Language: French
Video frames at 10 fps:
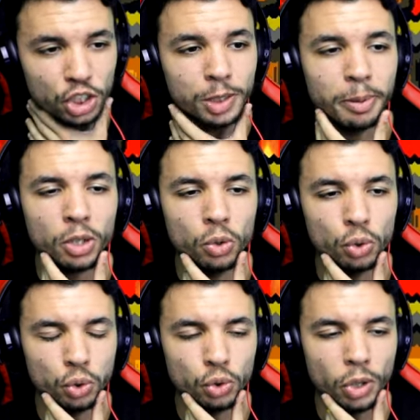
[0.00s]
J'espère que le
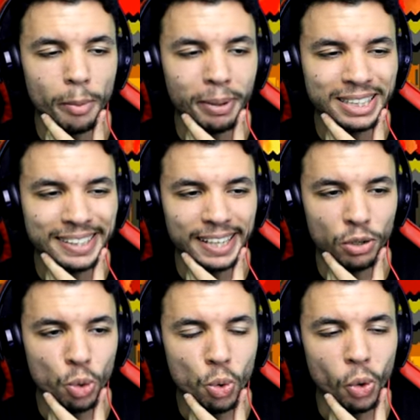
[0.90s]
jeu sera pas très
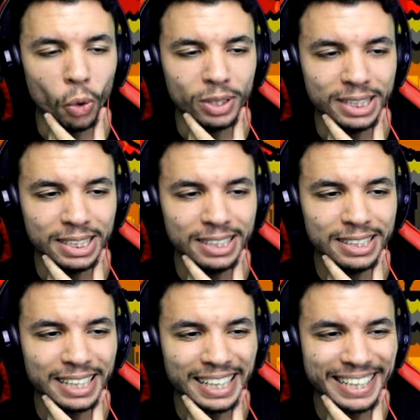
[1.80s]
court ni
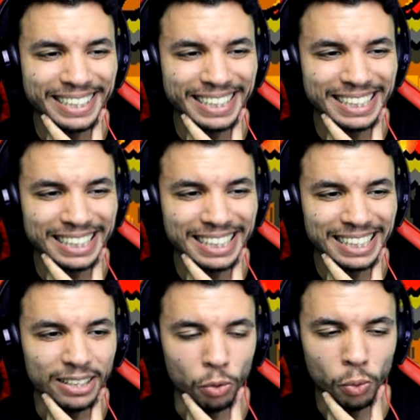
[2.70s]
très très très
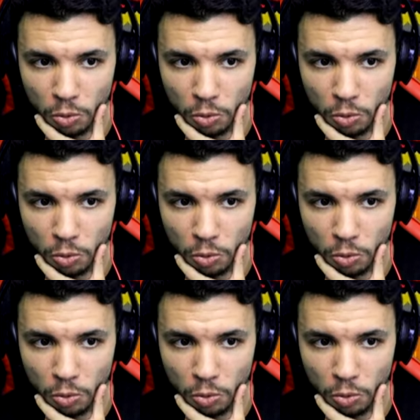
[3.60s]
très long.